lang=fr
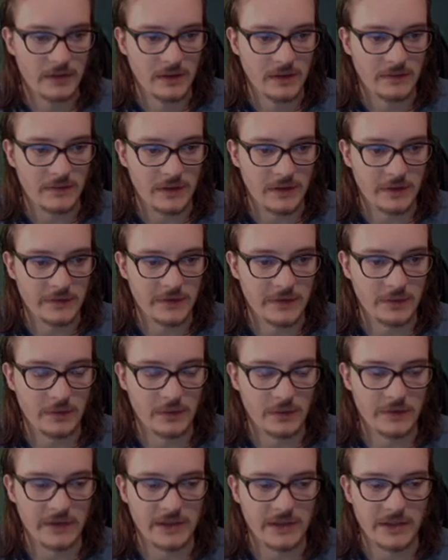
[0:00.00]
Vacances annulées en
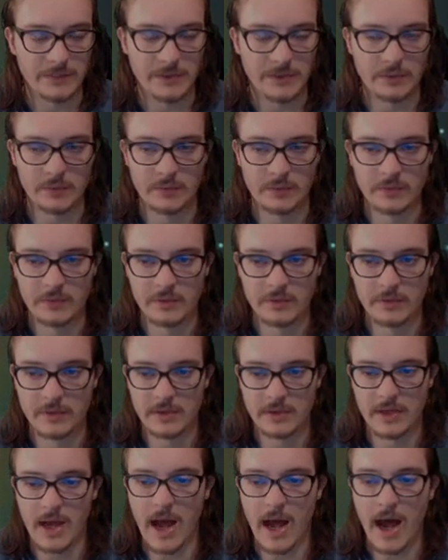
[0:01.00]
dernière minute.
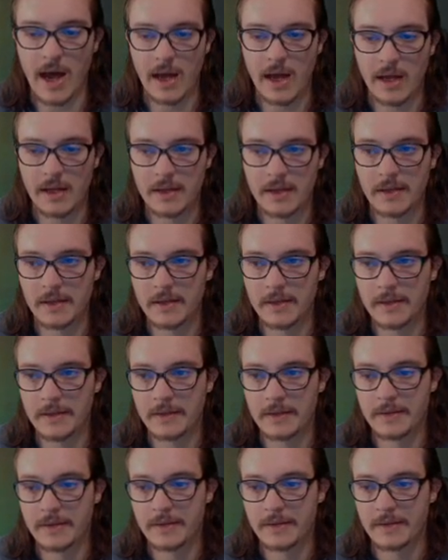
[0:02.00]
Ah
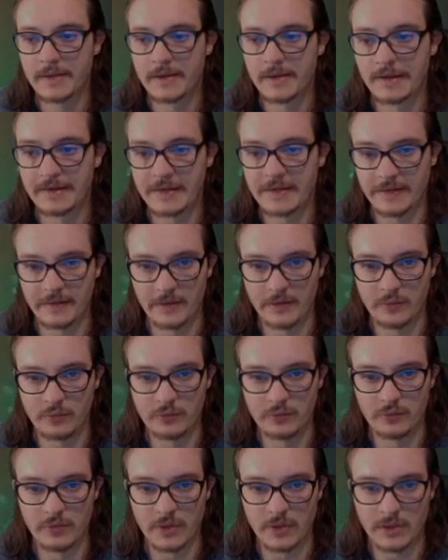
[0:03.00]
Ça, c'est coup
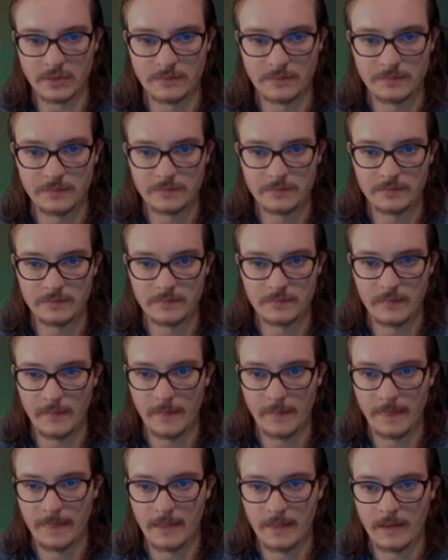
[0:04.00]
dur. Hein.
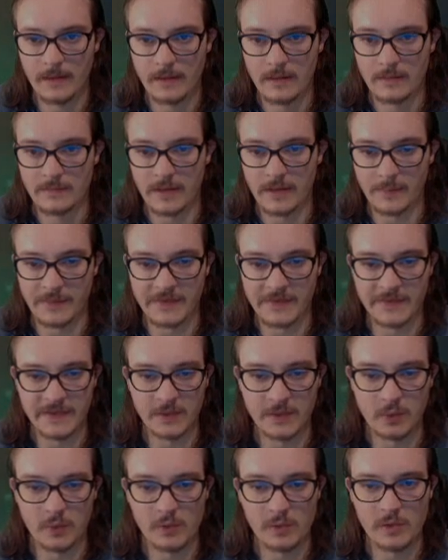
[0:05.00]
T'as puis
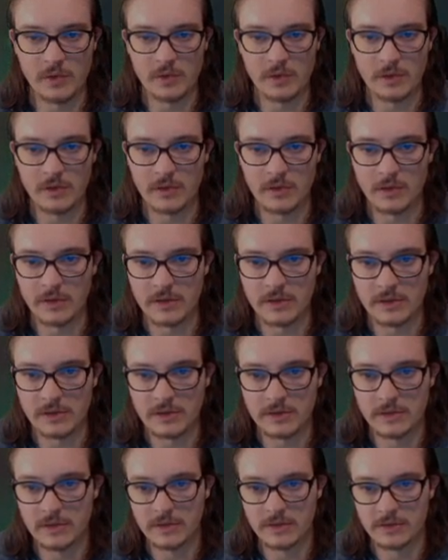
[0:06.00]
zéro... Euh,
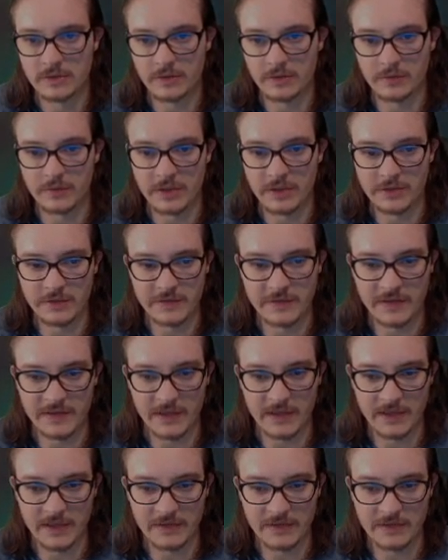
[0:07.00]
genre, ton agence, elle t'a
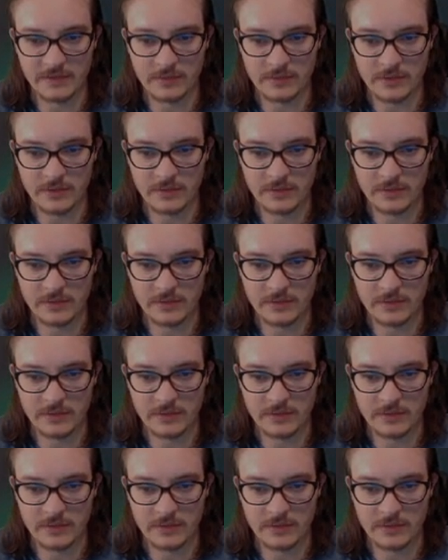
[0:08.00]
rien dit, quoi.